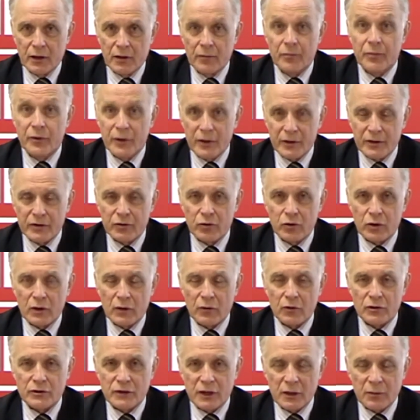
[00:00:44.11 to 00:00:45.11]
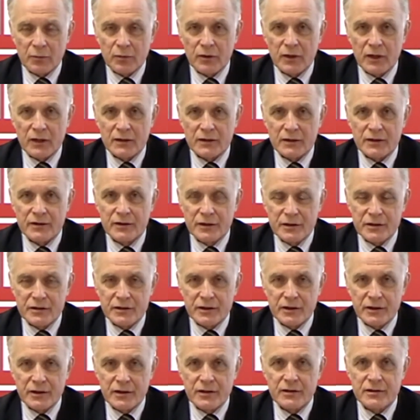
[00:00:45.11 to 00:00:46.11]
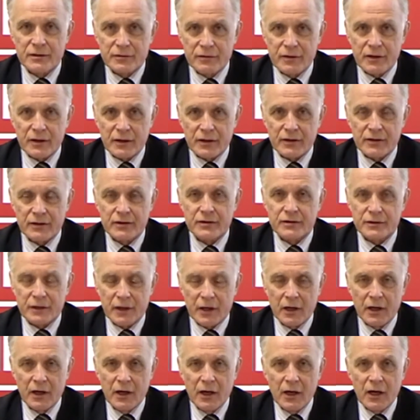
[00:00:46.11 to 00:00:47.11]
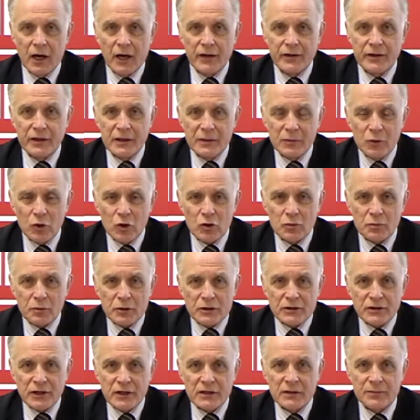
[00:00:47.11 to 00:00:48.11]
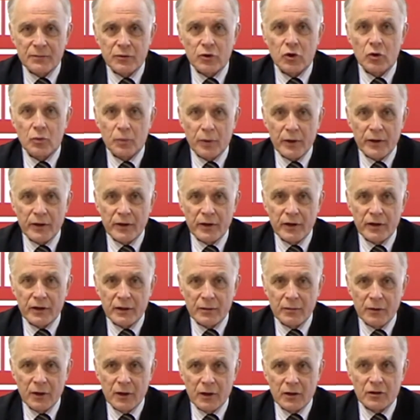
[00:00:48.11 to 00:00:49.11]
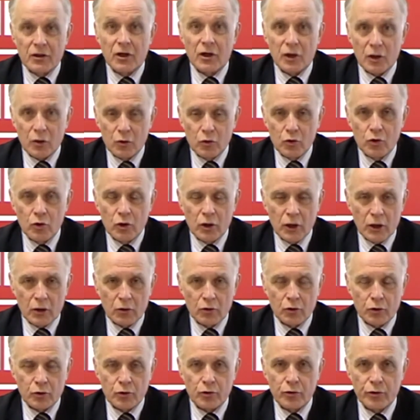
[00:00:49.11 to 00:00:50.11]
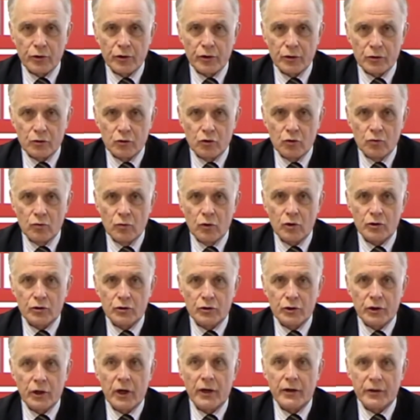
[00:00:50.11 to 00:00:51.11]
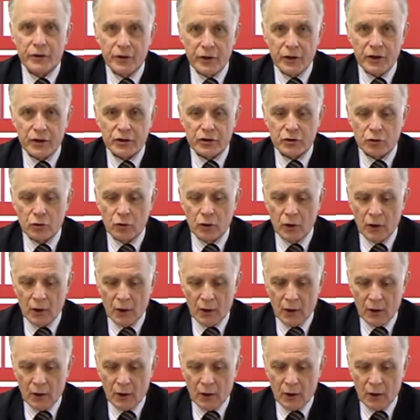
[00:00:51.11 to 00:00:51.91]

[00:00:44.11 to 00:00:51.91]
бедные, у кого зарплата низкая или сверхнизкая, они не могут постоянно покупать детям дорогую, хорошую еду, модную одежду,